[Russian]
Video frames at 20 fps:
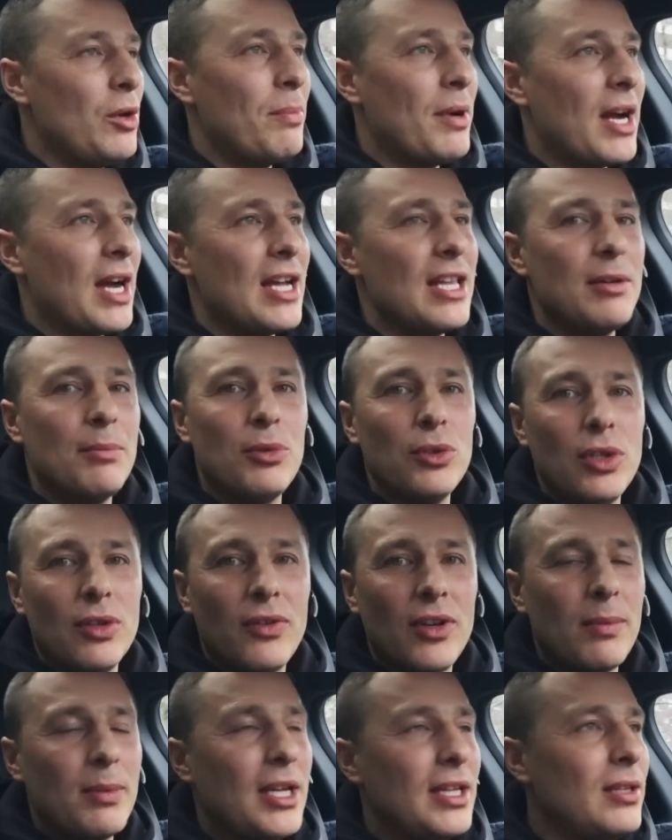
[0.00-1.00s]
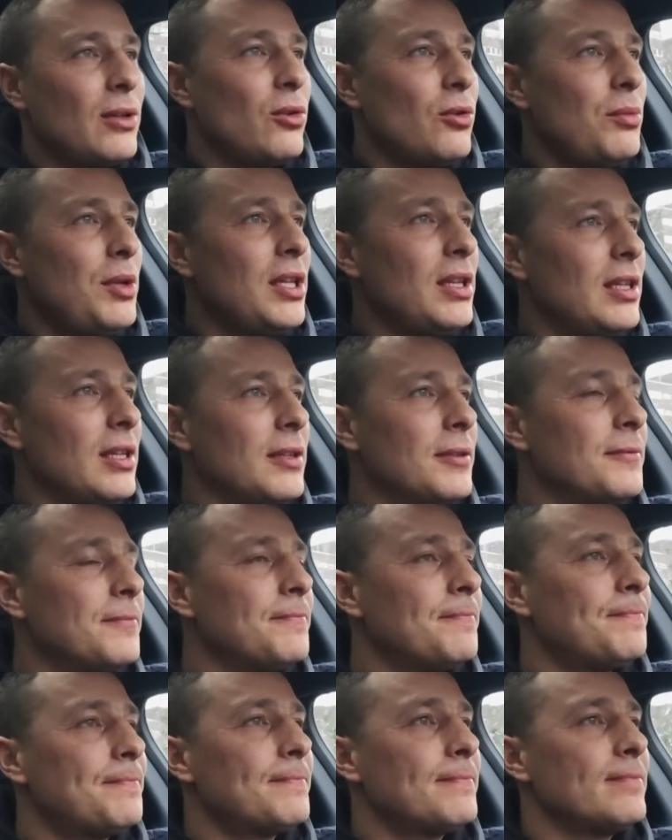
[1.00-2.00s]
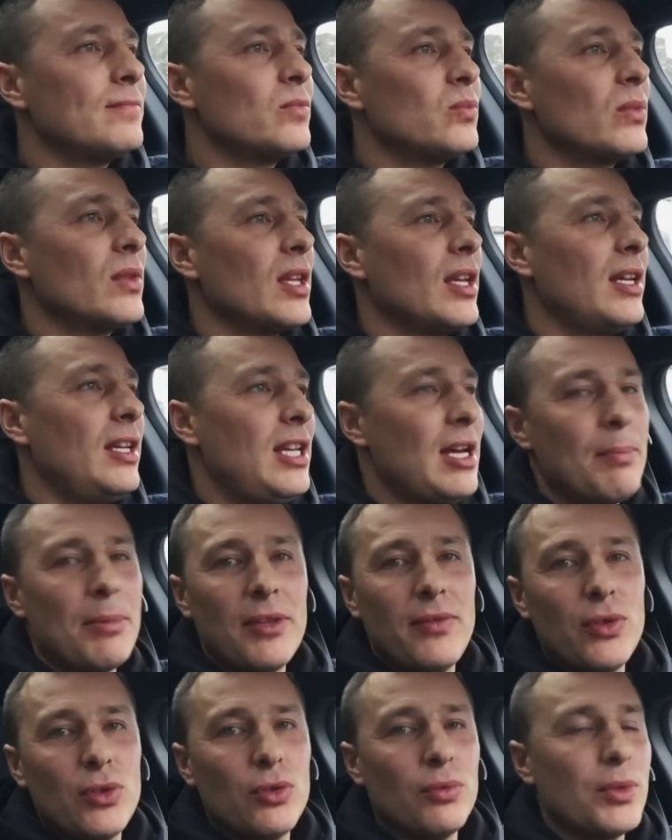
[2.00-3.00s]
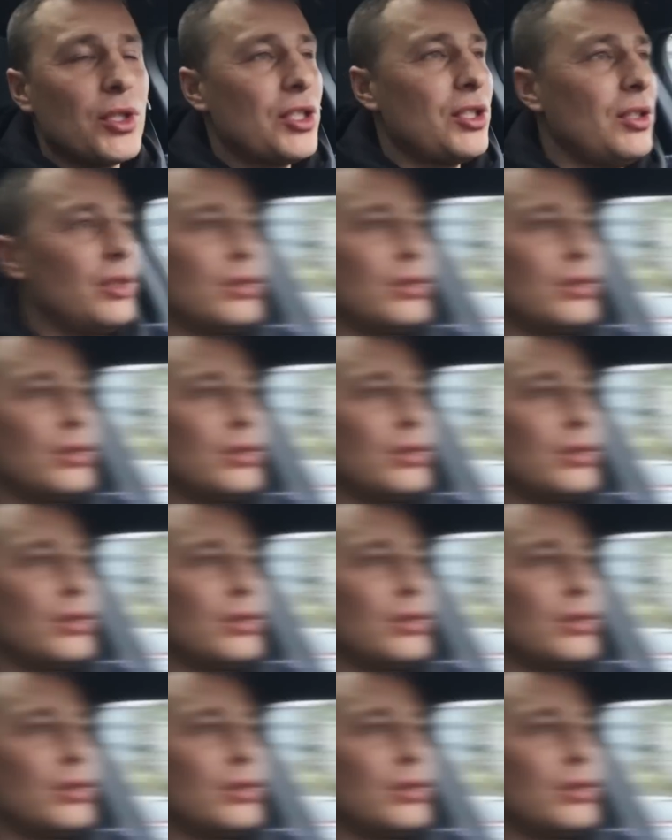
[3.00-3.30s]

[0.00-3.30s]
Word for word: пока не будут оформлять документы, я подвезу машину.